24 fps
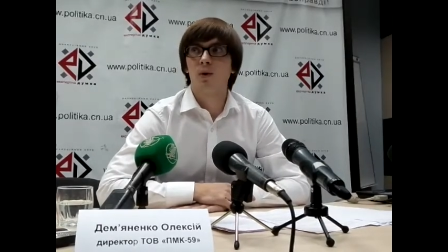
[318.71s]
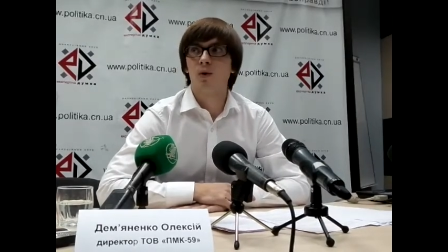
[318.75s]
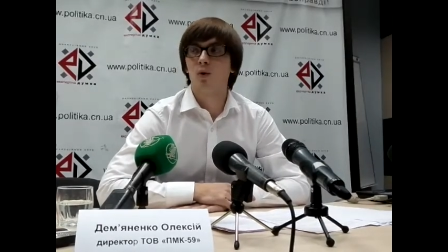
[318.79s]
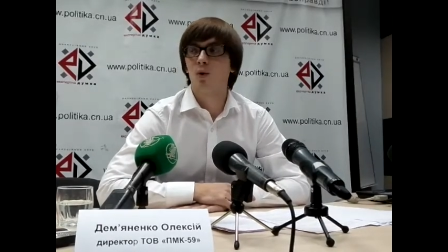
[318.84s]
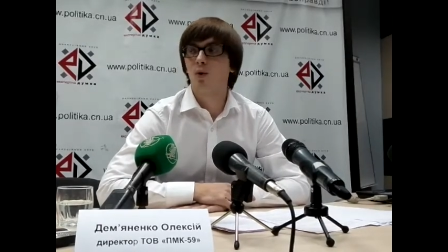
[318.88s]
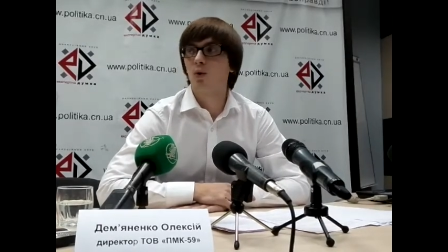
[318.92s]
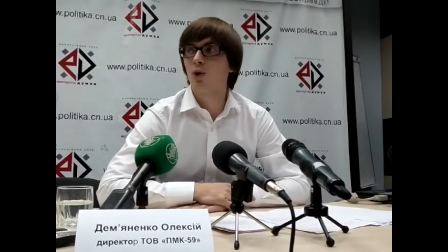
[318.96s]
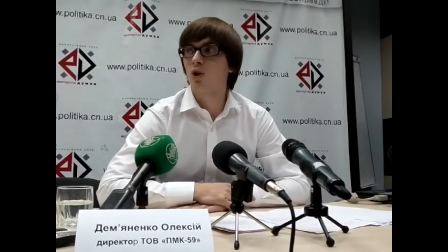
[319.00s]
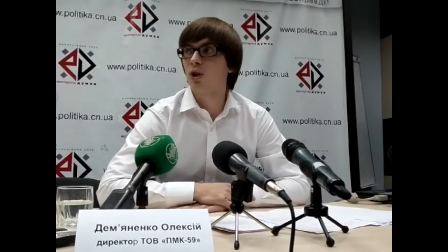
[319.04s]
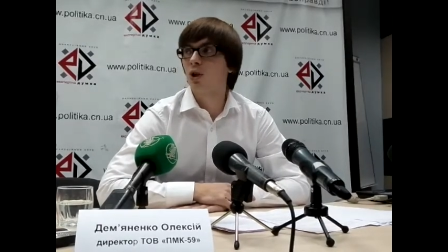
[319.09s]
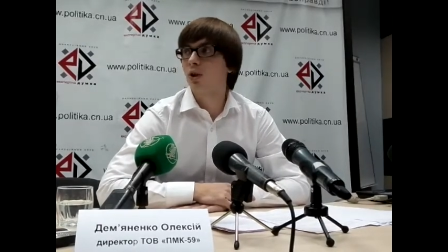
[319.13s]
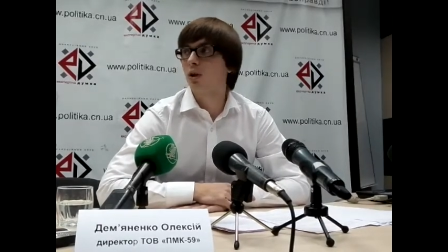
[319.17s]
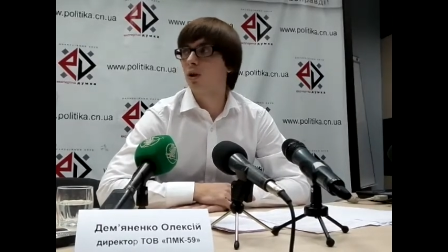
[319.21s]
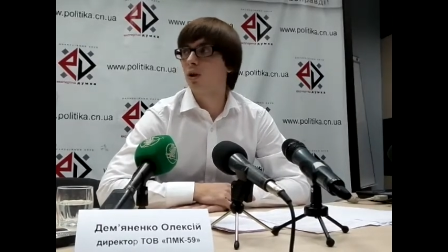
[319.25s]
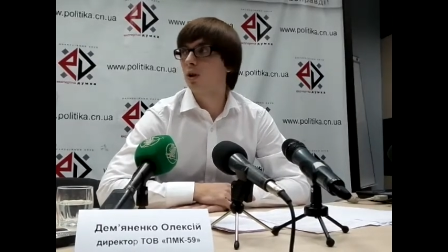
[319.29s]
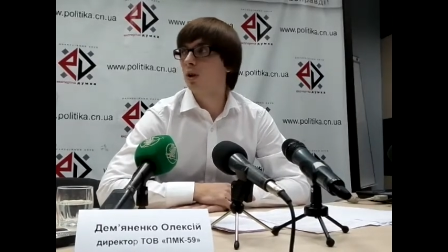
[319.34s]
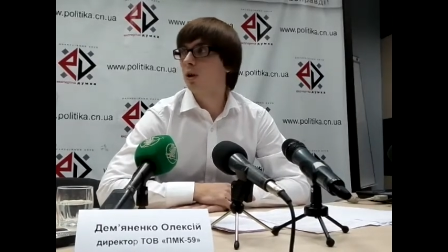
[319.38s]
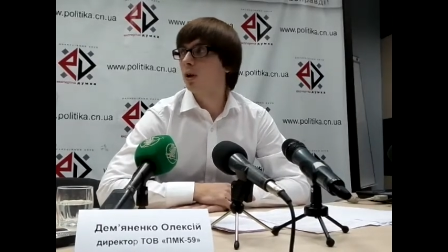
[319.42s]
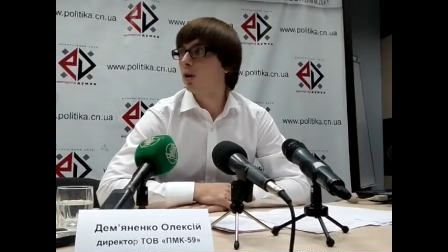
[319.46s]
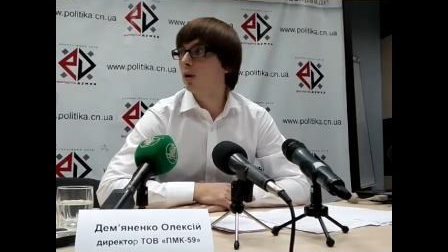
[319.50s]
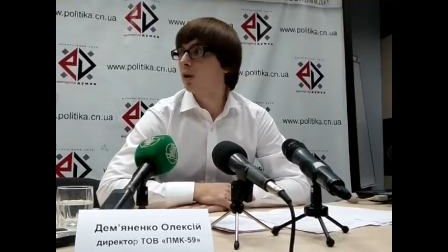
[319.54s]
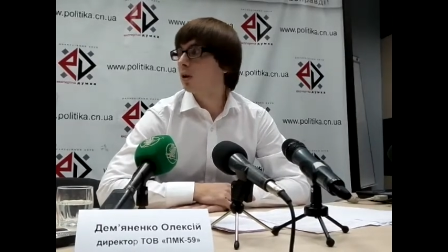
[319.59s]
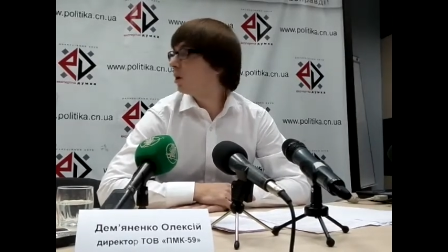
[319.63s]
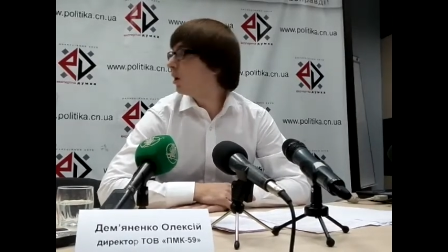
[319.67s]
тут же
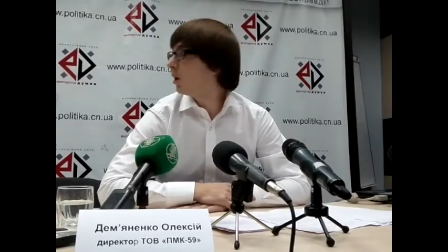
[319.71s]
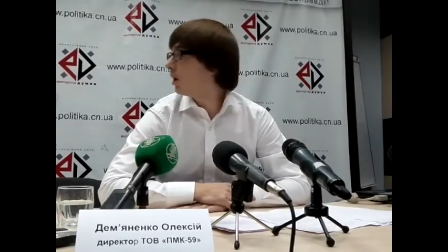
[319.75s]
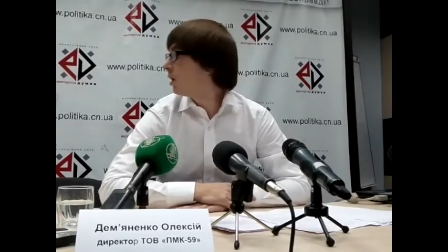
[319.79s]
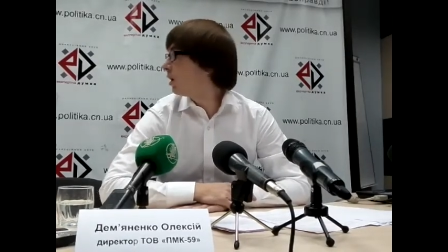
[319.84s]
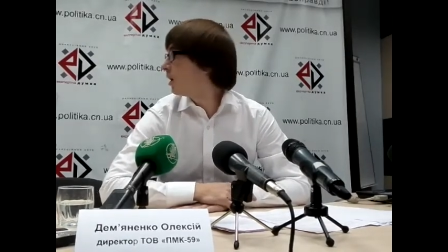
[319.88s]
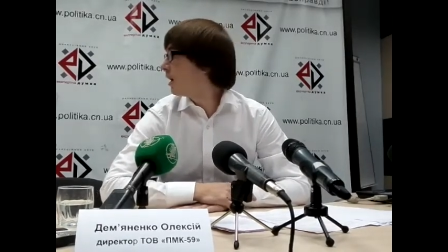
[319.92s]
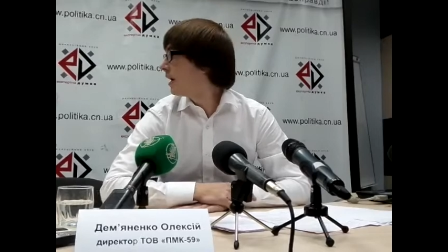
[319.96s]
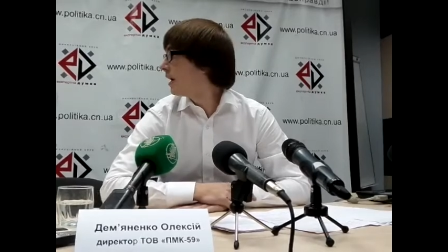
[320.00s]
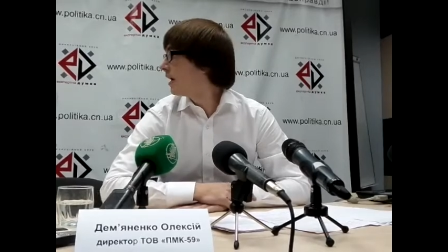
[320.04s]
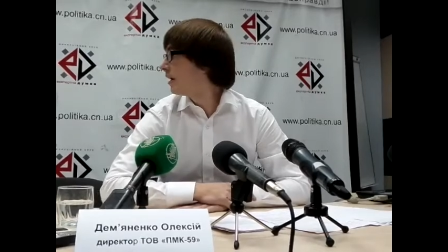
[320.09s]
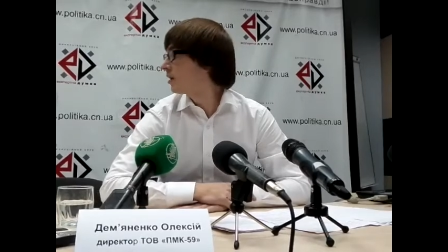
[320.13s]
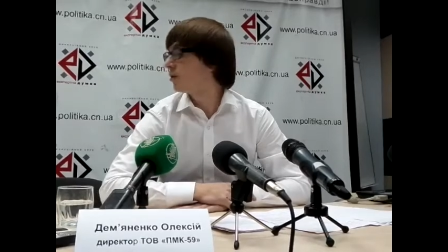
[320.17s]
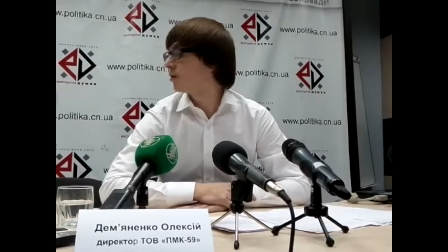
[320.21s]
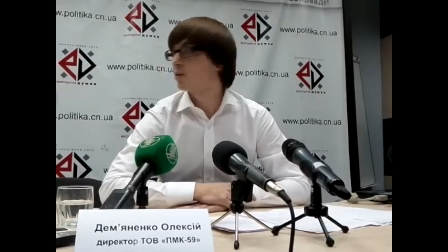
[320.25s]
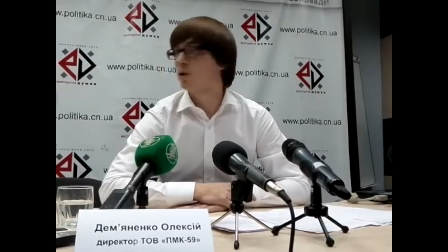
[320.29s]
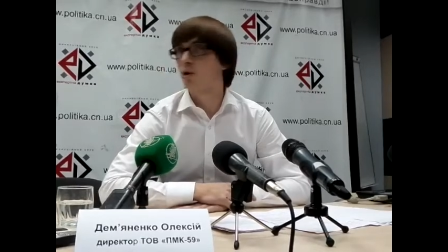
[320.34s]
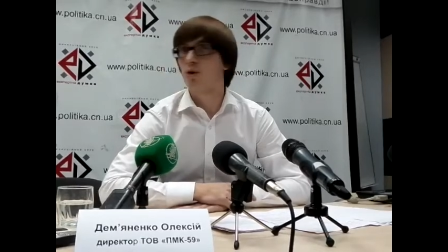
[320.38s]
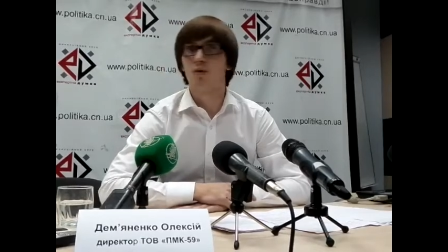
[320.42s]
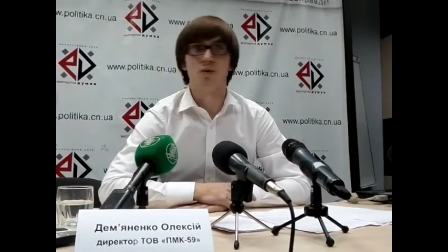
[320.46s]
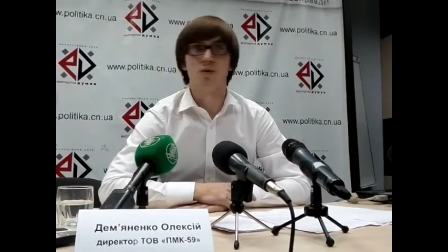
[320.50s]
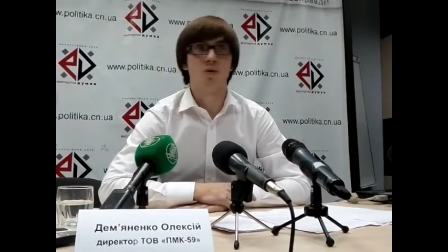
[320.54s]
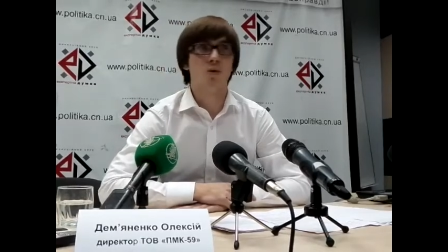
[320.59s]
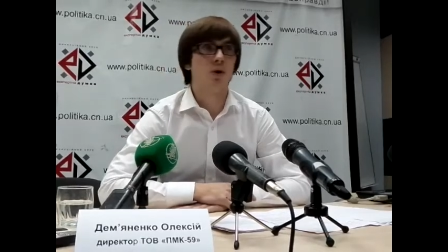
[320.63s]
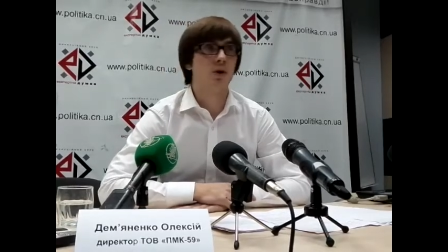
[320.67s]
на этом
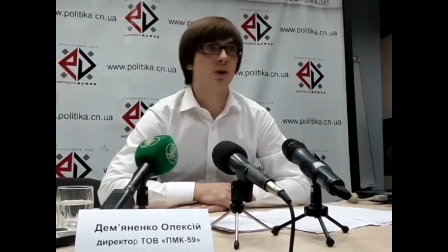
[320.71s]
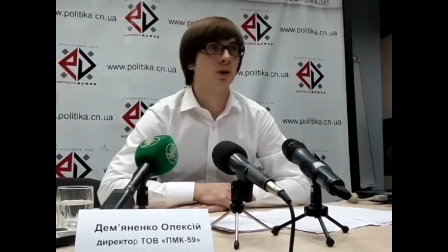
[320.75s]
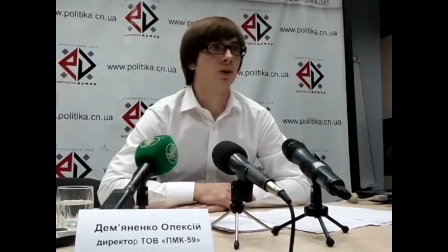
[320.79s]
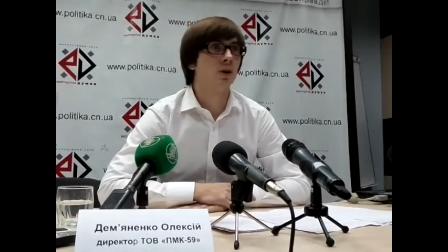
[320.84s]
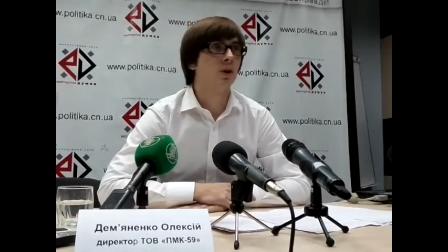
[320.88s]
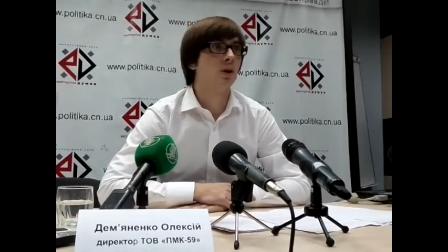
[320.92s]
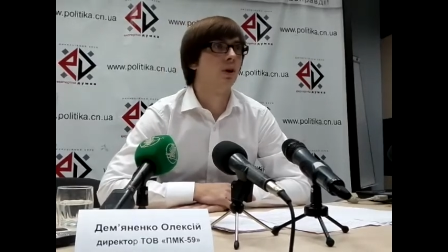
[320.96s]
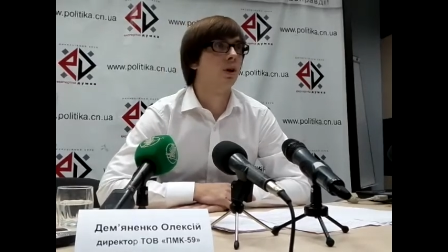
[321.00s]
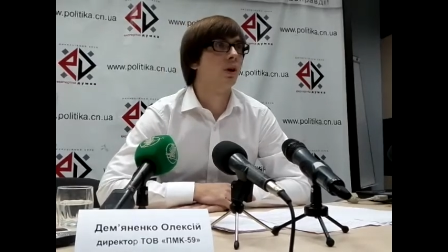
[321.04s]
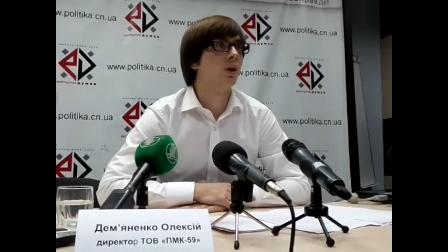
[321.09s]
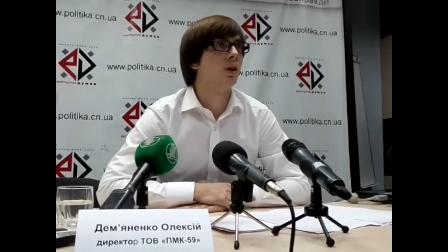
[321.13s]
же фоне,